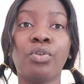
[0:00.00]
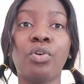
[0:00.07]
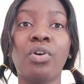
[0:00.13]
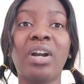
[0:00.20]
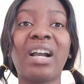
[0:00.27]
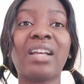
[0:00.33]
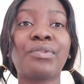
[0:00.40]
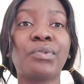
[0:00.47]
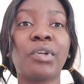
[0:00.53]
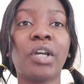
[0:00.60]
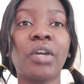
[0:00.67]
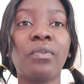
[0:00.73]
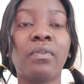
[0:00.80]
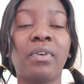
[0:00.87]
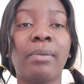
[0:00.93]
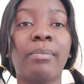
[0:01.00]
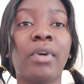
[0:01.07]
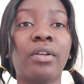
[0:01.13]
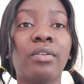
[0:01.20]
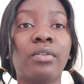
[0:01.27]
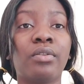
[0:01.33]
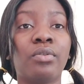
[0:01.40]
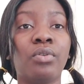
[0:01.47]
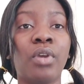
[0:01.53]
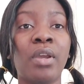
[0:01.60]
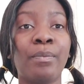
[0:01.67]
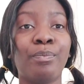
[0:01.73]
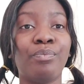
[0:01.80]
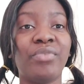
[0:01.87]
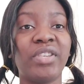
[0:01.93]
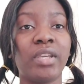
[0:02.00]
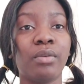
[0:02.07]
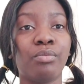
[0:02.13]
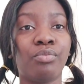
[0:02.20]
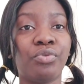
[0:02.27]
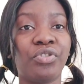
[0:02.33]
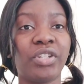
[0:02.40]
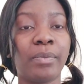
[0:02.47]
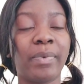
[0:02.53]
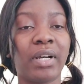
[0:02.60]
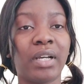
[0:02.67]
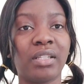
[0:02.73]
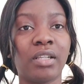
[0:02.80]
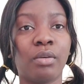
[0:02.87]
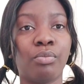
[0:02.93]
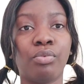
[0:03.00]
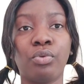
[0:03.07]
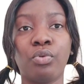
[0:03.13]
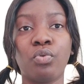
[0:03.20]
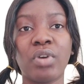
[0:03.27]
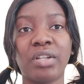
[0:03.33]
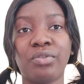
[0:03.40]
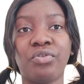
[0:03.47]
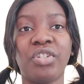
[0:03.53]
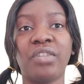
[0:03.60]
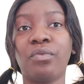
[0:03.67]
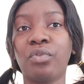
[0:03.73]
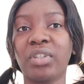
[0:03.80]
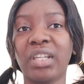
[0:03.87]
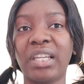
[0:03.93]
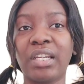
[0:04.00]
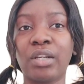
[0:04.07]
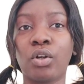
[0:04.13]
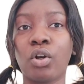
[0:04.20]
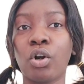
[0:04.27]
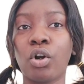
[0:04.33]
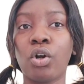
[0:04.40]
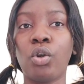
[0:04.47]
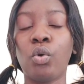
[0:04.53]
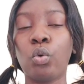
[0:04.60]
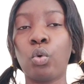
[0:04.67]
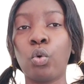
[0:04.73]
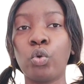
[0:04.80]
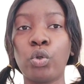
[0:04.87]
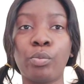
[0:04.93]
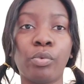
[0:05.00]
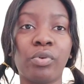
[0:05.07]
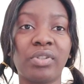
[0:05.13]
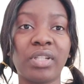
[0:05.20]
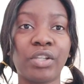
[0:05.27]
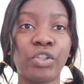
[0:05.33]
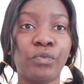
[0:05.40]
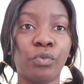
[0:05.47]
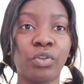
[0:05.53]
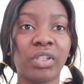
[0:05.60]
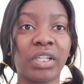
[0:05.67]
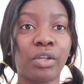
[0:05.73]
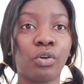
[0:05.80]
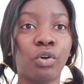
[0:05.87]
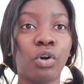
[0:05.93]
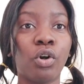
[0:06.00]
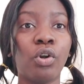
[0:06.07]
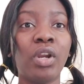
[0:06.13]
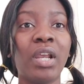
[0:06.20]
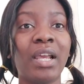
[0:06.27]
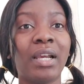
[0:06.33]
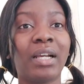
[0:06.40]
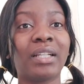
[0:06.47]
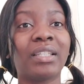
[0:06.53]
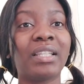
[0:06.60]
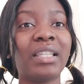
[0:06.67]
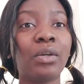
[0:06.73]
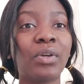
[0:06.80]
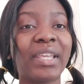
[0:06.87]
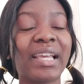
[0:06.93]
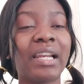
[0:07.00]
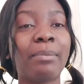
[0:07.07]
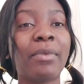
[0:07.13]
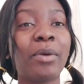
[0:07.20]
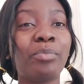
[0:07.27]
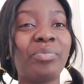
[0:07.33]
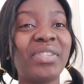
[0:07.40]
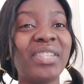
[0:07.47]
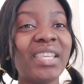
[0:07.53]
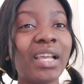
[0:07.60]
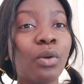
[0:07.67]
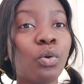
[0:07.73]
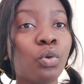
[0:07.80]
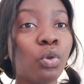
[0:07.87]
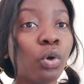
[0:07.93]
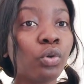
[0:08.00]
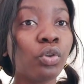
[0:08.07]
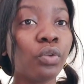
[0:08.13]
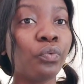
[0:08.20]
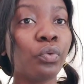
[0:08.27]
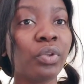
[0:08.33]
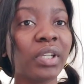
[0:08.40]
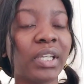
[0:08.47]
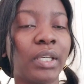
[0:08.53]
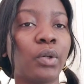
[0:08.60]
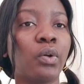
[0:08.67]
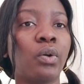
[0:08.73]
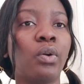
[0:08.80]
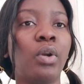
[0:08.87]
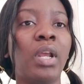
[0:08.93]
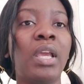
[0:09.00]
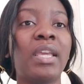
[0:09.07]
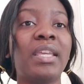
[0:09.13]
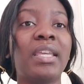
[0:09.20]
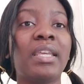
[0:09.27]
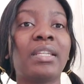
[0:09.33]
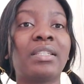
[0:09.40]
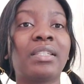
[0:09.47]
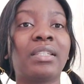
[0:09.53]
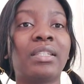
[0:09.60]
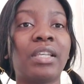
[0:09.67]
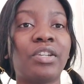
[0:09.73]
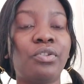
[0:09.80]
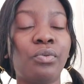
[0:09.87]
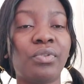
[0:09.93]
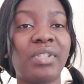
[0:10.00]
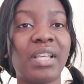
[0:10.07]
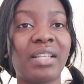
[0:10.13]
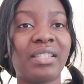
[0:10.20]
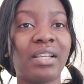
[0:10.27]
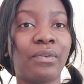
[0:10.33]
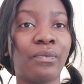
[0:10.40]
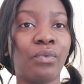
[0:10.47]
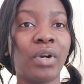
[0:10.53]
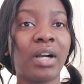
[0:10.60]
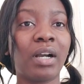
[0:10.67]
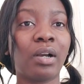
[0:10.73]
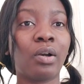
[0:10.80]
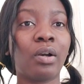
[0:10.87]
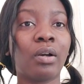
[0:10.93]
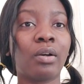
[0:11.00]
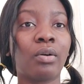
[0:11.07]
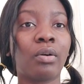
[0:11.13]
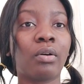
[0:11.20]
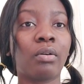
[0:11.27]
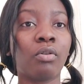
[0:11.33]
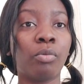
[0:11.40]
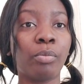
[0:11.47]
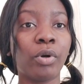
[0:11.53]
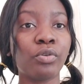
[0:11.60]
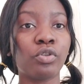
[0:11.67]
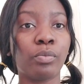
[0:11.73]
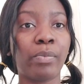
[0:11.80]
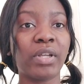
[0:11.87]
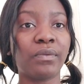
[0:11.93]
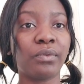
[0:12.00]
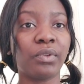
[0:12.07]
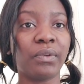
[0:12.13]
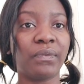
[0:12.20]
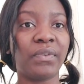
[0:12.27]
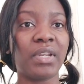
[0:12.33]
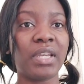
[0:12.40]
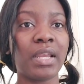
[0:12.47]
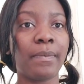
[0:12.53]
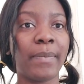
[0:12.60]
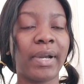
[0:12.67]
Donc, rassurez-vous vraiment de bien bûcher par exemple où est située votre école, le code postal de votre école. Retenez également bien le nom de votre école et cherchez aussi à savoir comment se passe votre filière.